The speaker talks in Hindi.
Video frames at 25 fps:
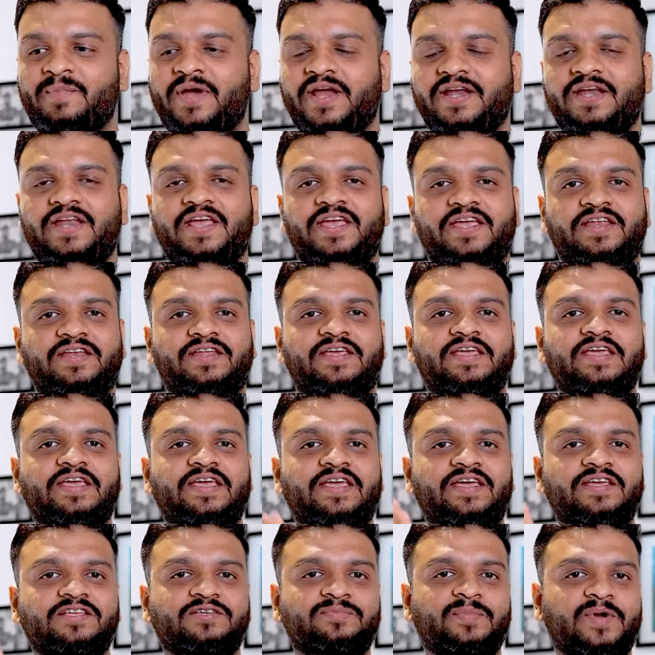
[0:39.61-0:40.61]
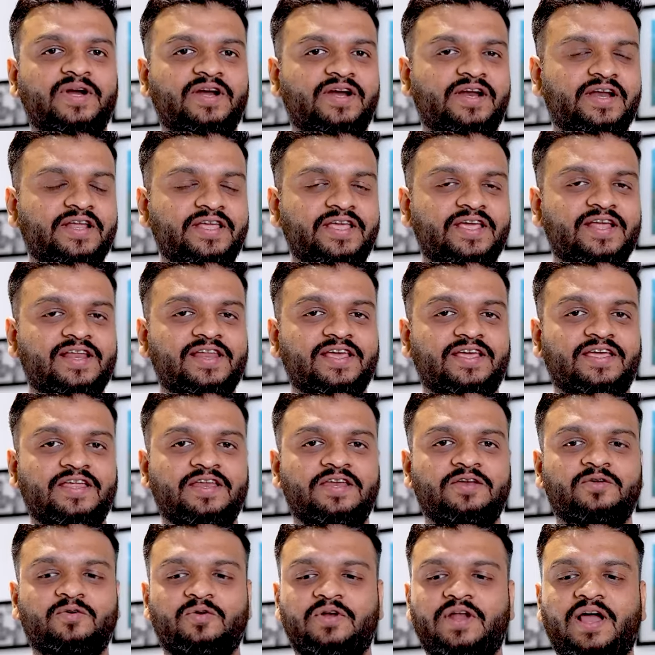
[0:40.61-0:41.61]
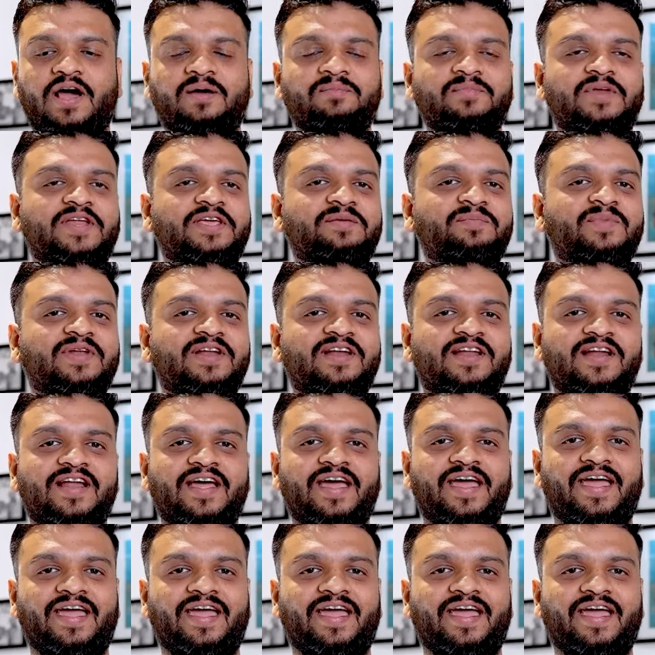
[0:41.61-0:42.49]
बाय डे इनकी एज बढ़ रही है लेकिन इनको नाम नहीं मिल रहा